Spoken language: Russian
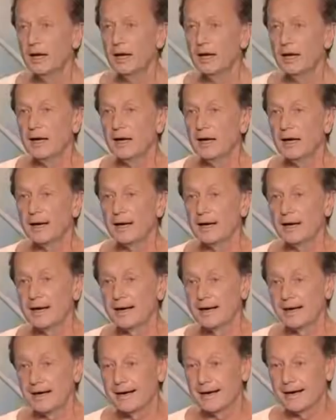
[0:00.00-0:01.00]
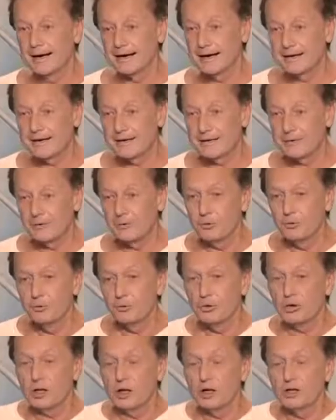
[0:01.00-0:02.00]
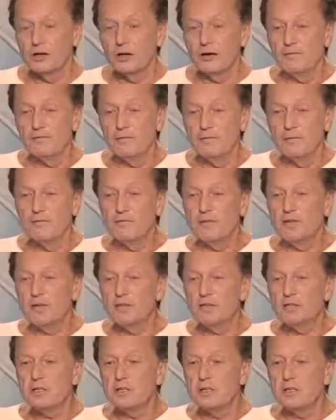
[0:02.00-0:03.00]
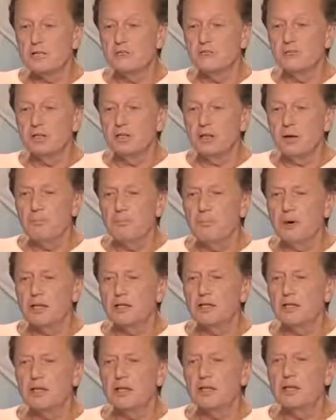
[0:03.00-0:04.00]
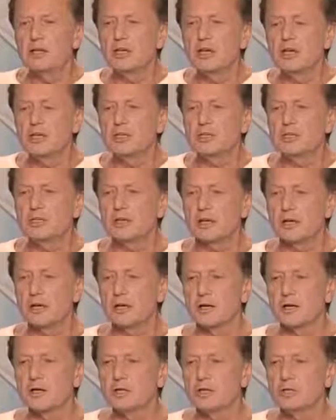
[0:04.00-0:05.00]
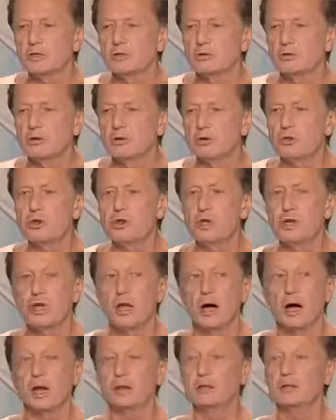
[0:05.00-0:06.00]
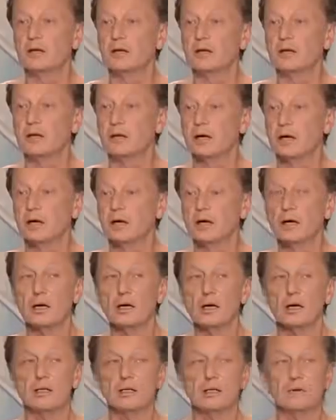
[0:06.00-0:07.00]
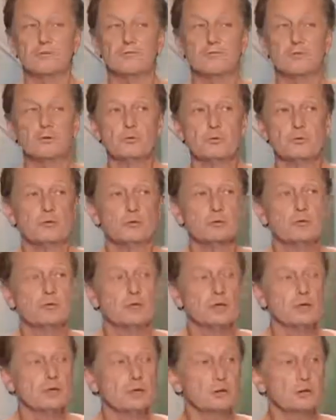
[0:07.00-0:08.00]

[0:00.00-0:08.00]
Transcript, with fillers: Э, но когда вы увидите эти водопады, гейзеры, источники, а тайга, я когда в юности увидел